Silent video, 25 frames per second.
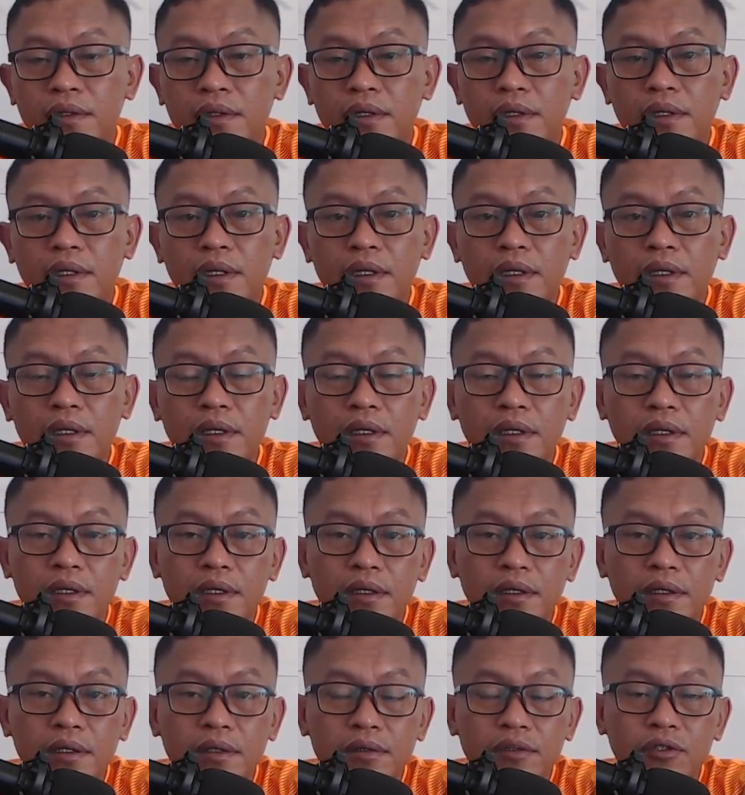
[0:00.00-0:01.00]
uh,
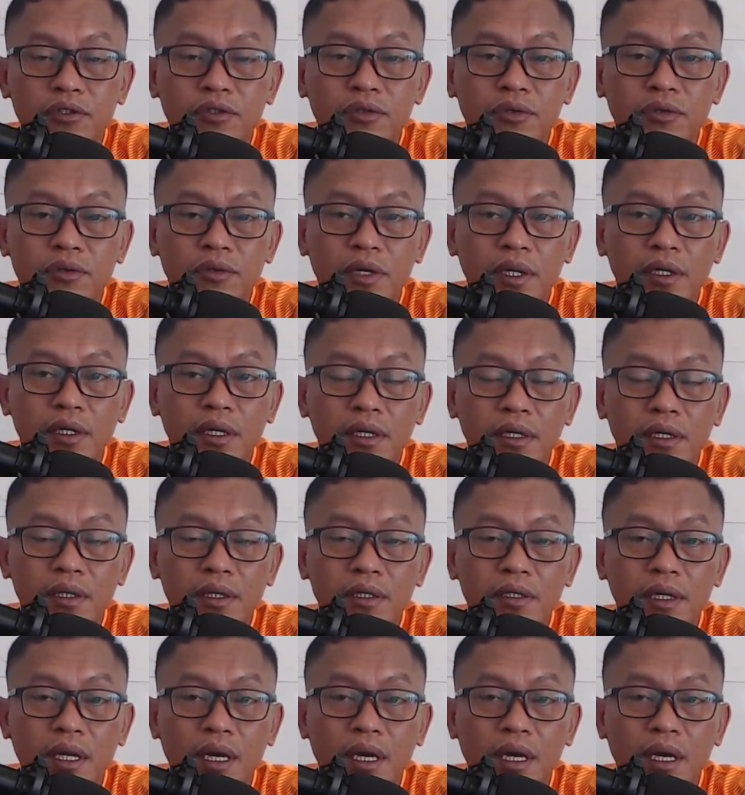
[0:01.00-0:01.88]
seseorang yang di